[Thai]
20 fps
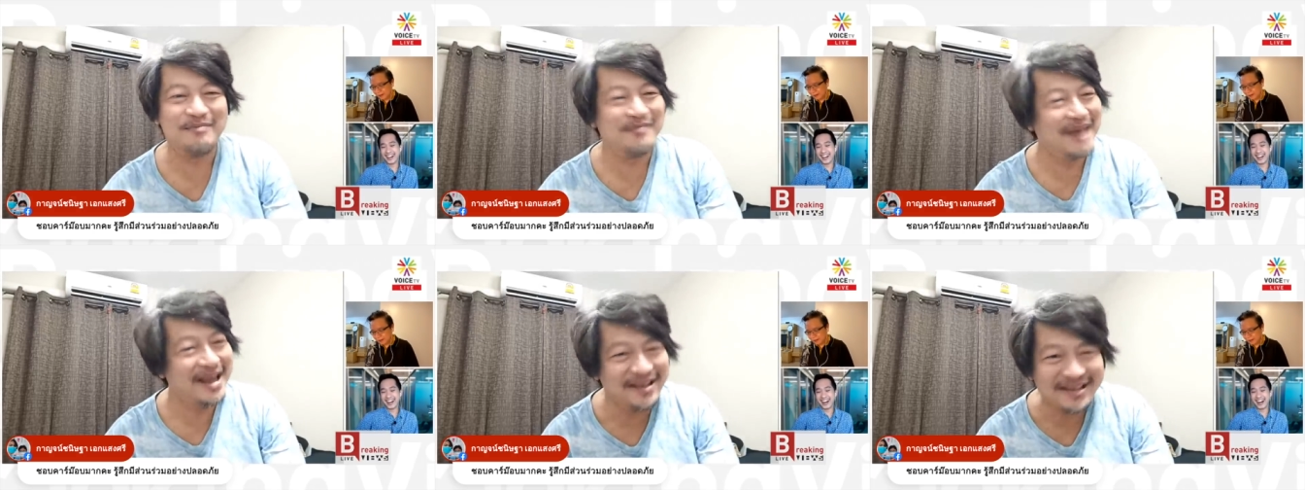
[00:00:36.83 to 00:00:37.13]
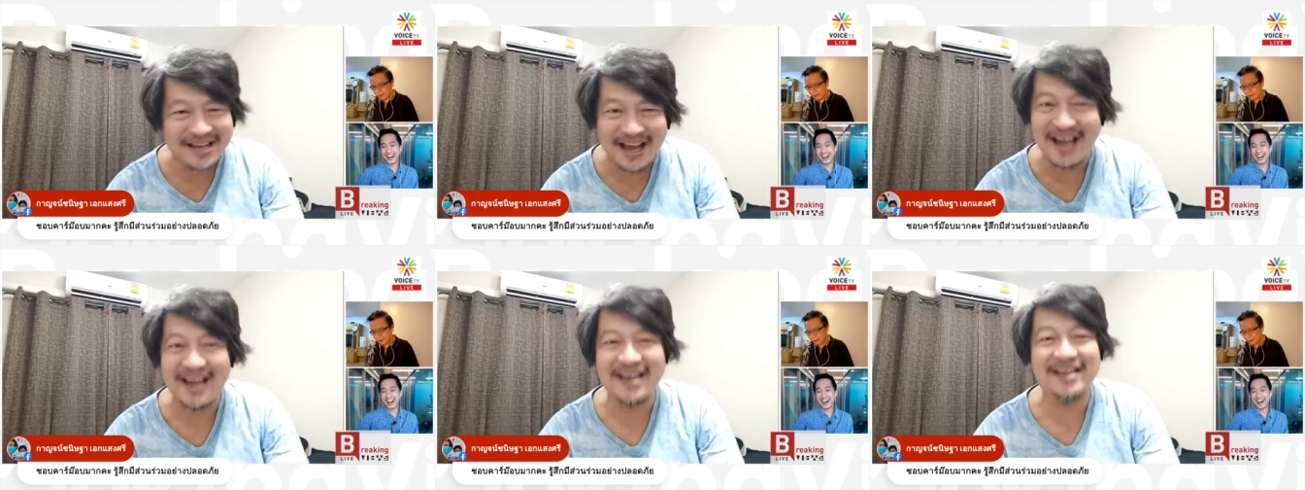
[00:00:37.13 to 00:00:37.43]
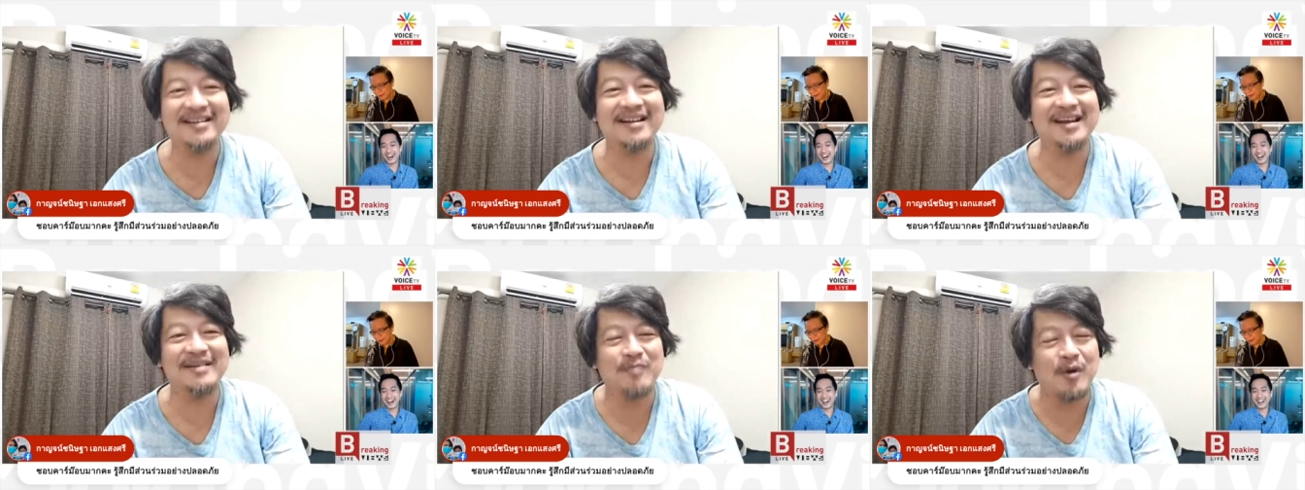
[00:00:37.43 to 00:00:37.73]
ไม่ใช่
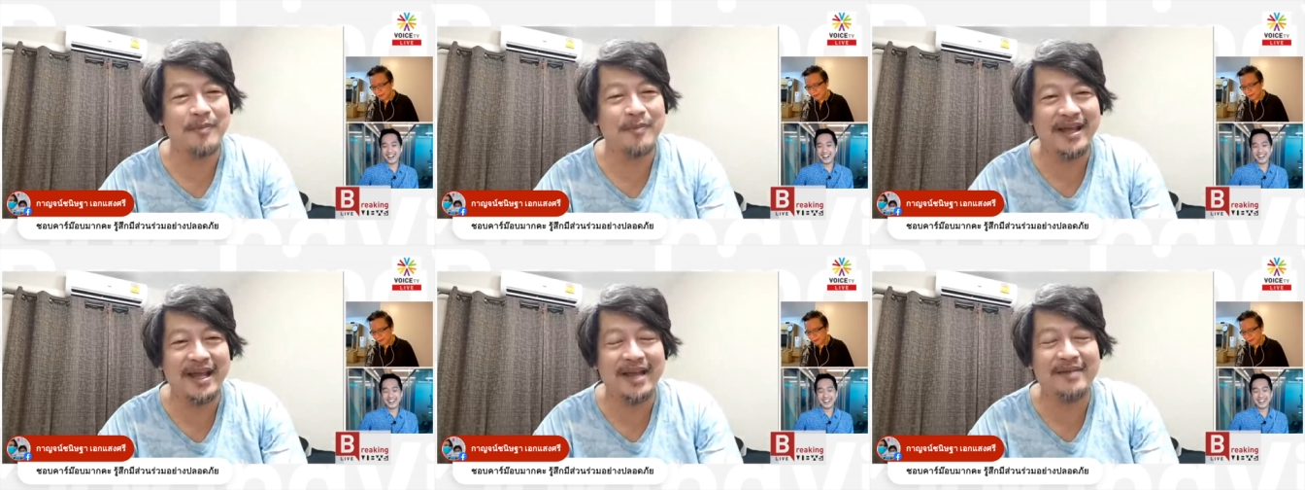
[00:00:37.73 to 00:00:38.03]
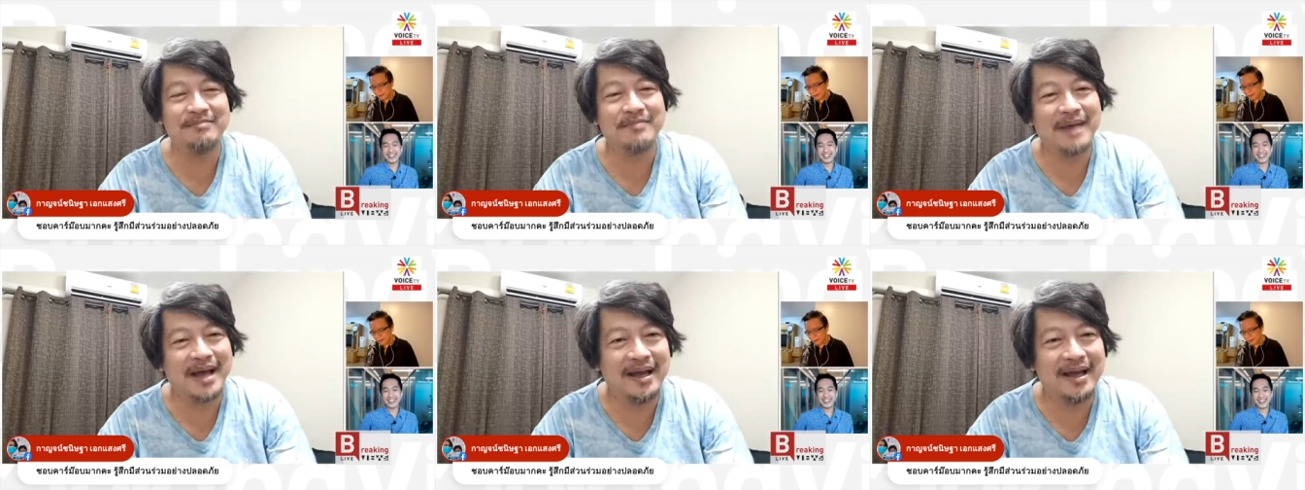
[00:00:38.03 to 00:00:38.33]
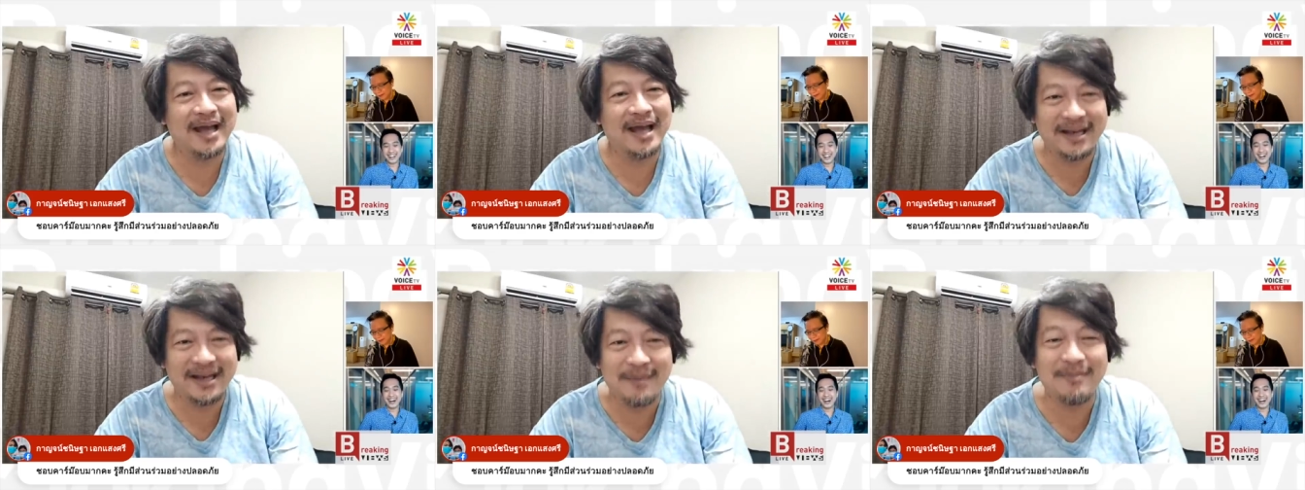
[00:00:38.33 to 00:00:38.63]
นะผมไม่เห็นม้า
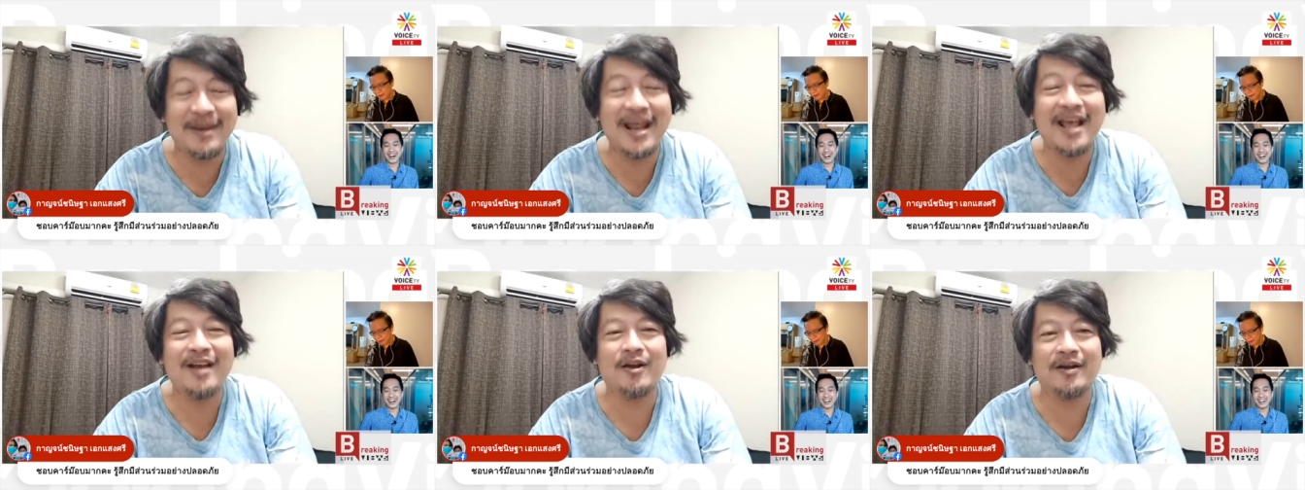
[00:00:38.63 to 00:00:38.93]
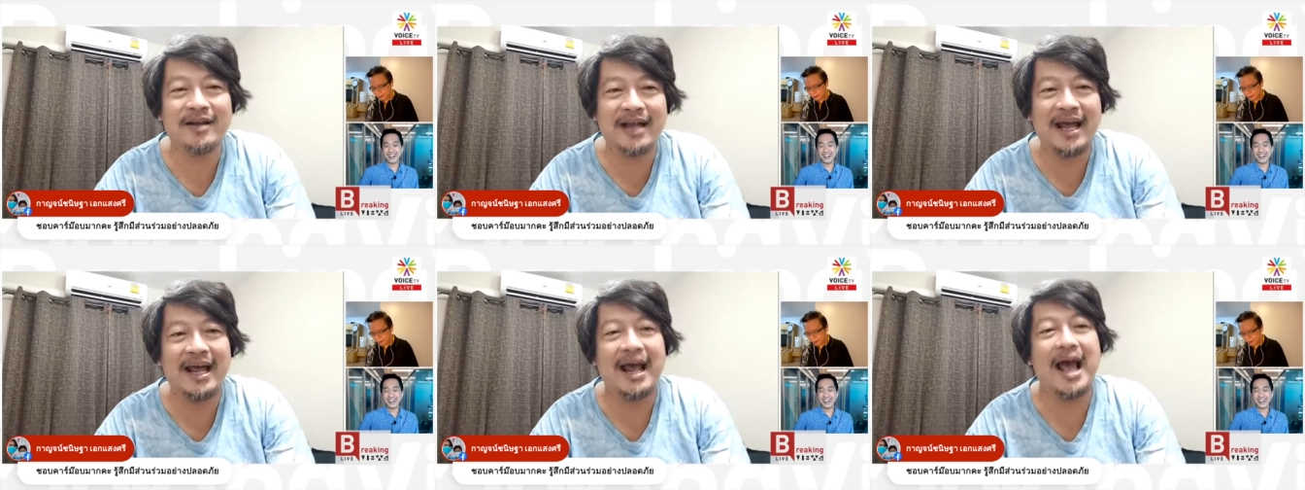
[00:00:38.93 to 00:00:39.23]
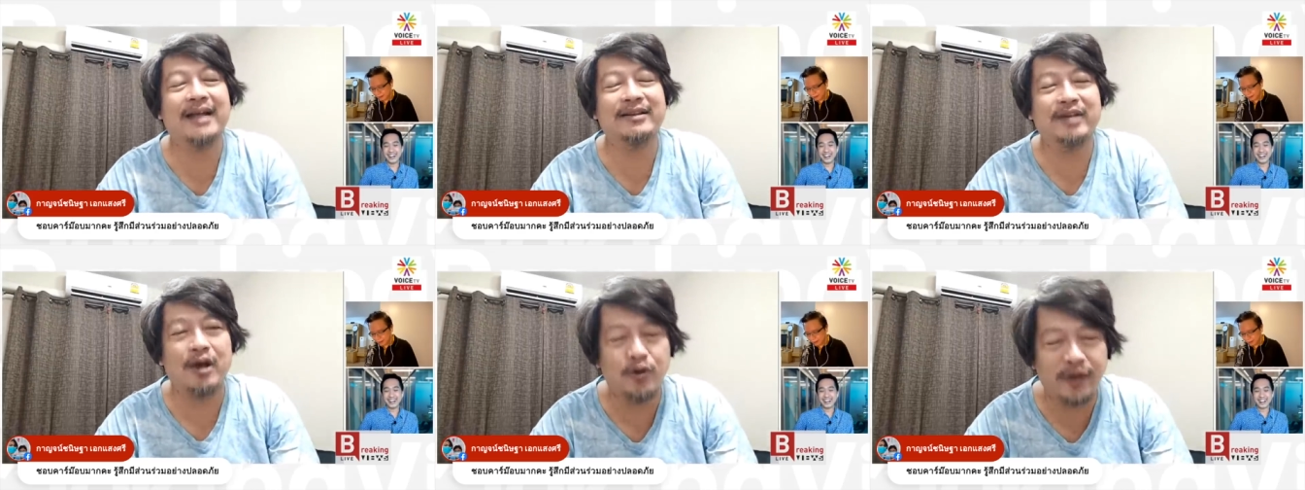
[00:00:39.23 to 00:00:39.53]
อันดับแรกก่อนนะ
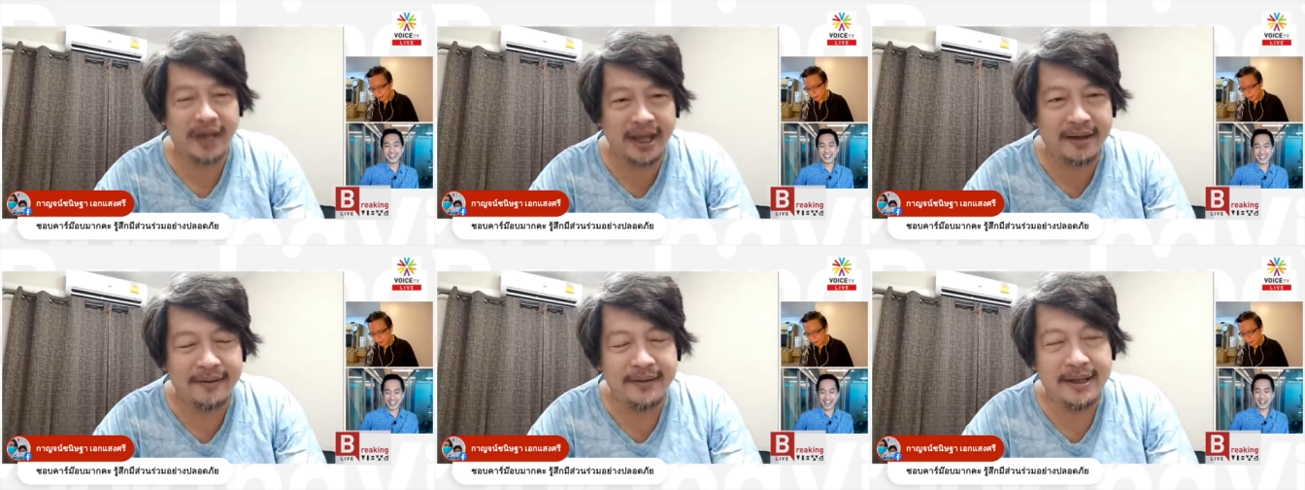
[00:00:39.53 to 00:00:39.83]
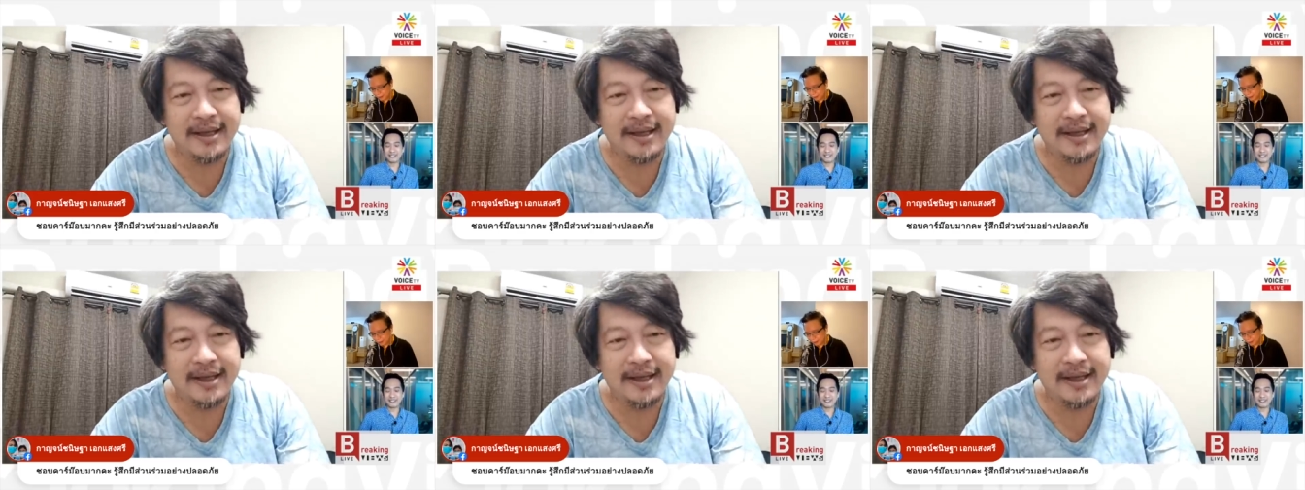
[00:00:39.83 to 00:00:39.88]
อาจจะโอเค